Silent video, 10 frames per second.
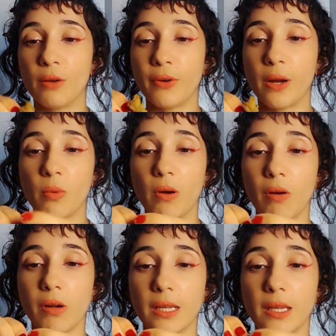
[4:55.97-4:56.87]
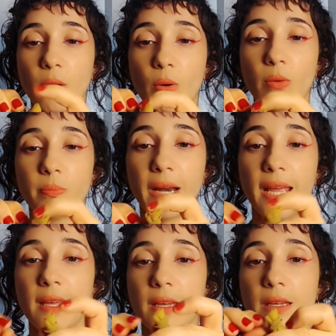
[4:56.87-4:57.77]
Foi alguma coisa que eu
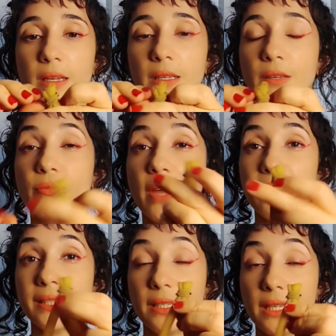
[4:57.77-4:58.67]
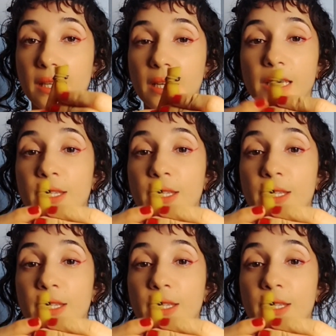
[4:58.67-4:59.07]
comprei que veio essa liguinha e